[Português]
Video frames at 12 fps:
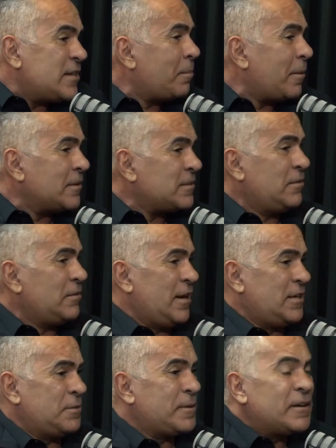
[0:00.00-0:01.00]
só pode ser
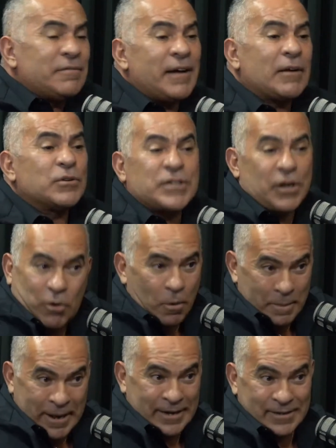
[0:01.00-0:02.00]
doente, porque não vai conseguir comprar.